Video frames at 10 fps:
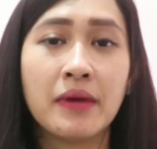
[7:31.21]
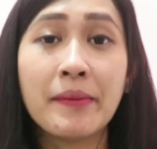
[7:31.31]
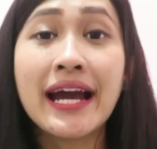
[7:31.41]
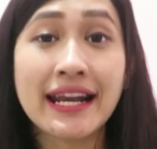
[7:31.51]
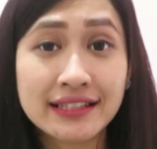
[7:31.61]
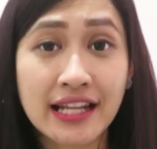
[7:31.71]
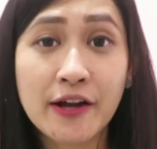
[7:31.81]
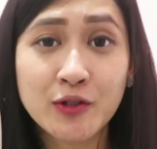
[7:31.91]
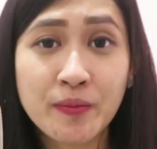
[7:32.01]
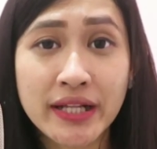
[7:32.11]
Memang karakter
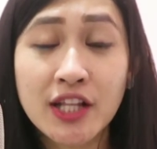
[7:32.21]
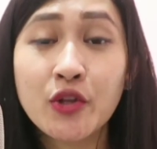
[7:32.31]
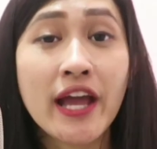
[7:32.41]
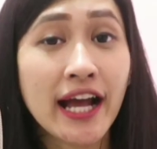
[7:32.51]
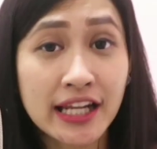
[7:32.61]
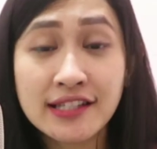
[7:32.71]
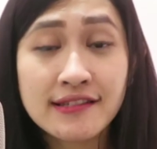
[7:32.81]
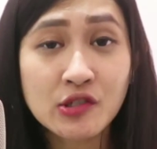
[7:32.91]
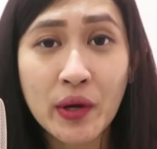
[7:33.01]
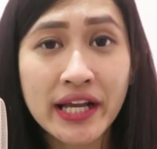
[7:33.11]
aku seperti itu ya. Kalian
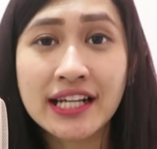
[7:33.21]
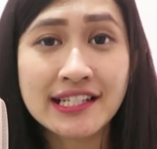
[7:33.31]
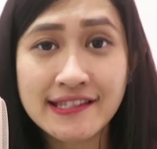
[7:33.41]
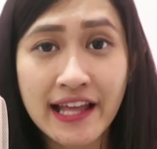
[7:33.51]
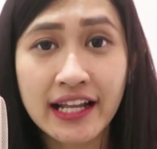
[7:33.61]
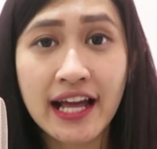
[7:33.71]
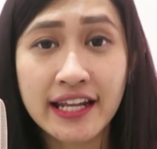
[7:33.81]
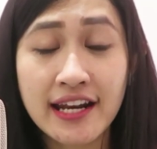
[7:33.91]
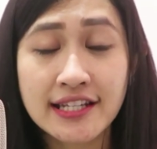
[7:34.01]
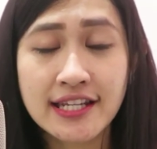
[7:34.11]
sesuaikan dengan style
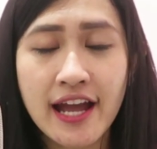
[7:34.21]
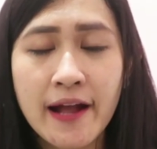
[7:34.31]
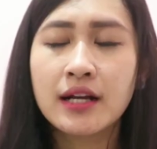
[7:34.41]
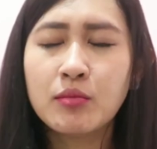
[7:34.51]
kalian aja.